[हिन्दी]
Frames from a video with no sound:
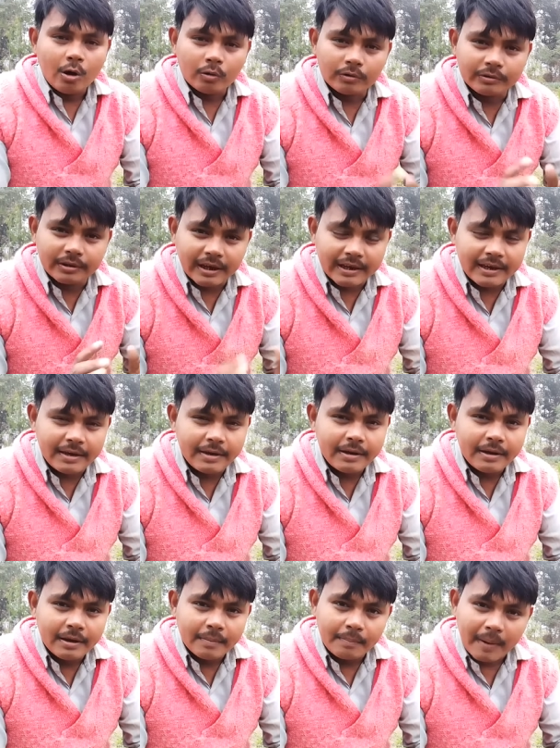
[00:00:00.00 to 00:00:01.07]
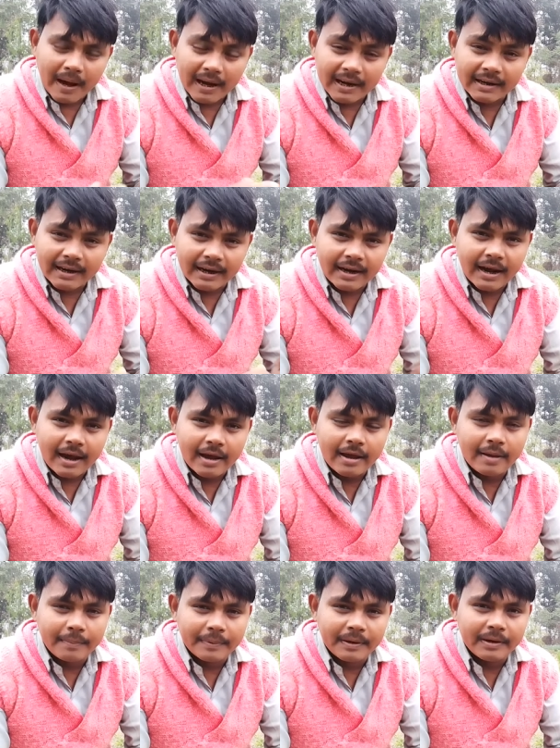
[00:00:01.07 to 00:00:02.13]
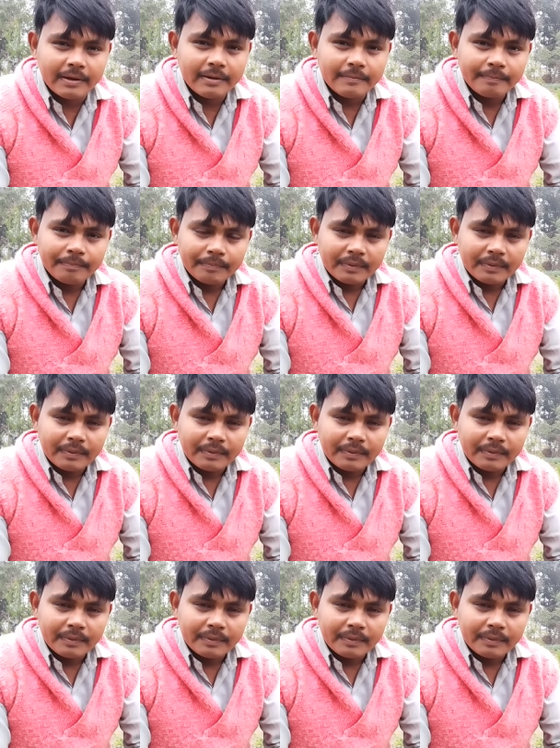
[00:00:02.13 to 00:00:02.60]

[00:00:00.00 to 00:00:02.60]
और सही पालन करना है अपने